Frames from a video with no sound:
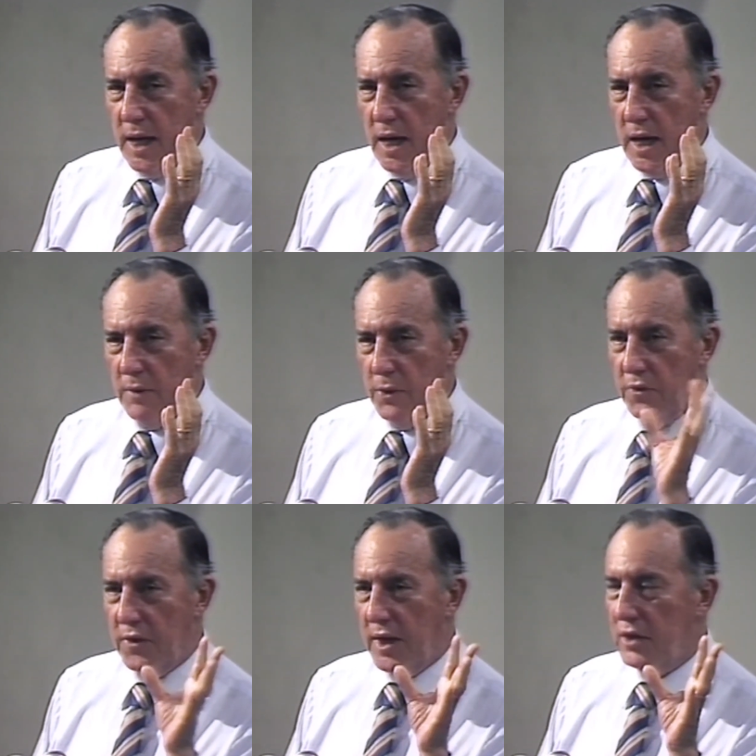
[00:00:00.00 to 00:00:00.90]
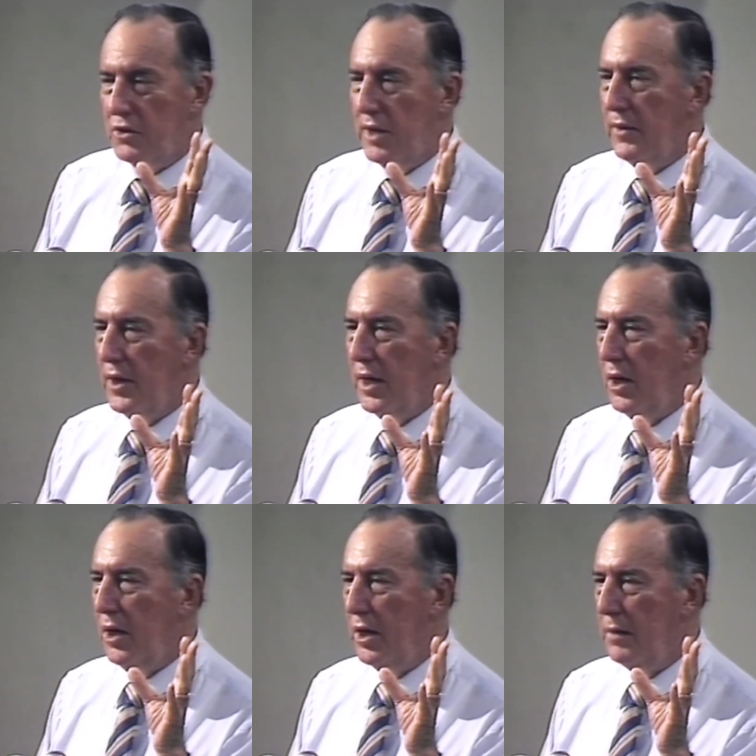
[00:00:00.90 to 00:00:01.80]
uh, Ruth and I travel a
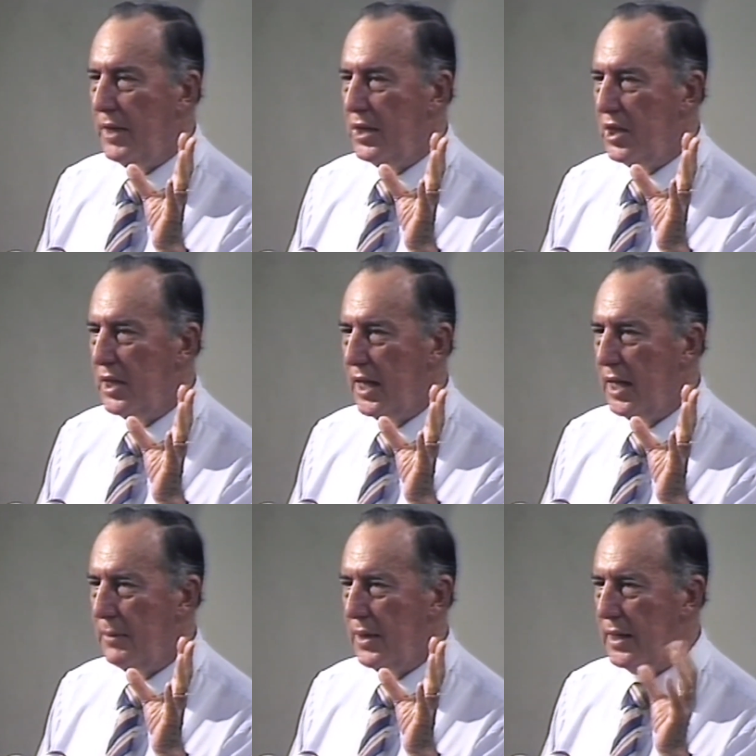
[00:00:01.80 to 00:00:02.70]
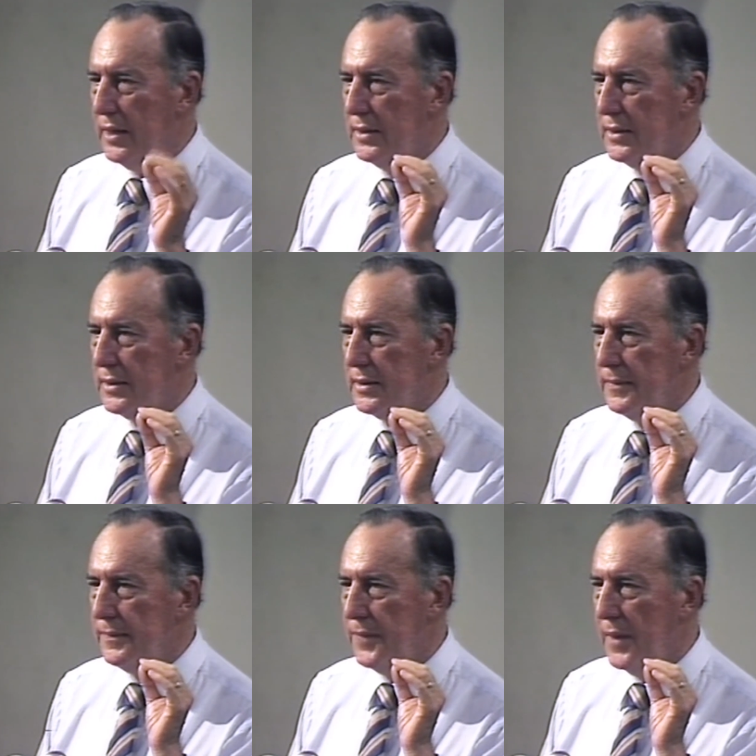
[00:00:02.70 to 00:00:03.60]
lot by jet airplanes.
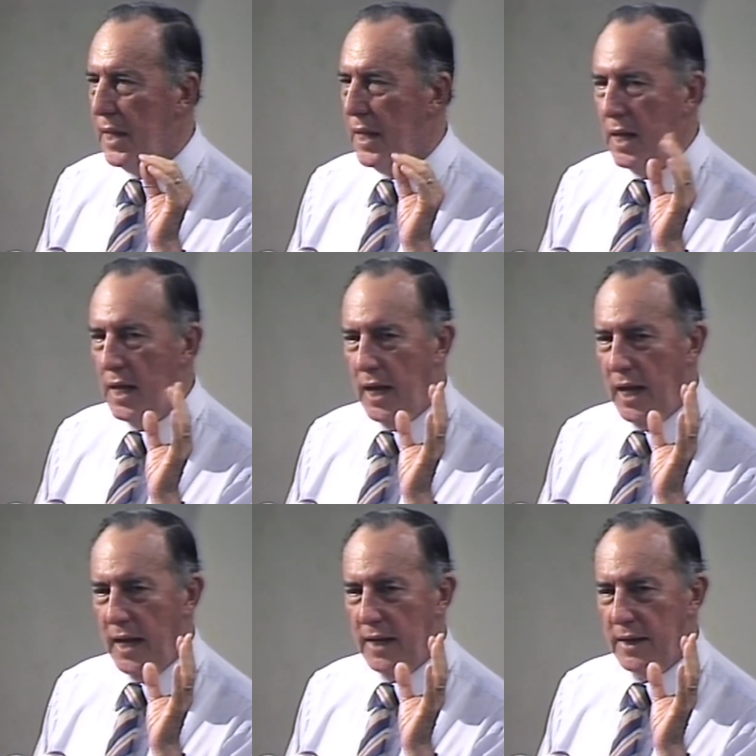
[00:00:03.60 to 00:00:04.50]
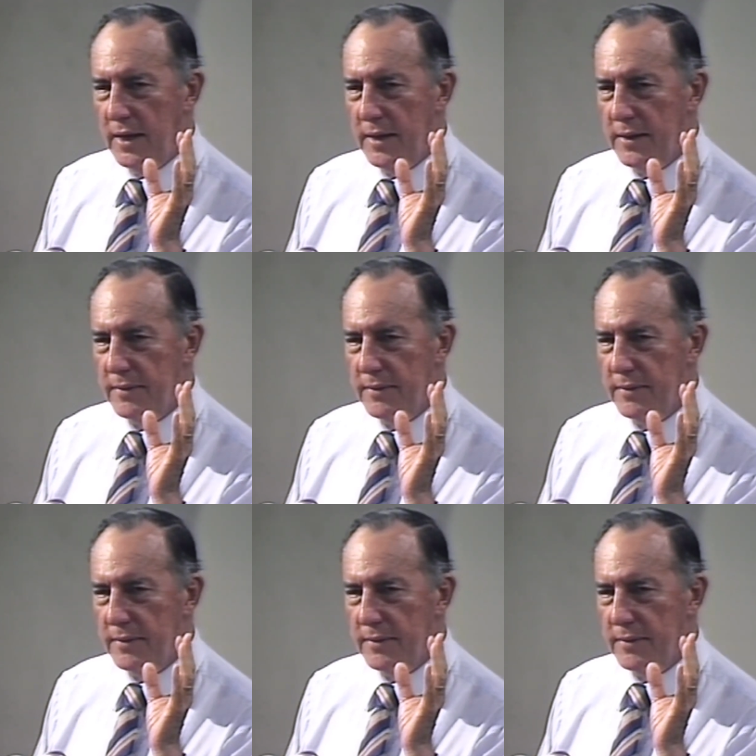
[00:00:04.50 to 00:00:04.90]
And uh,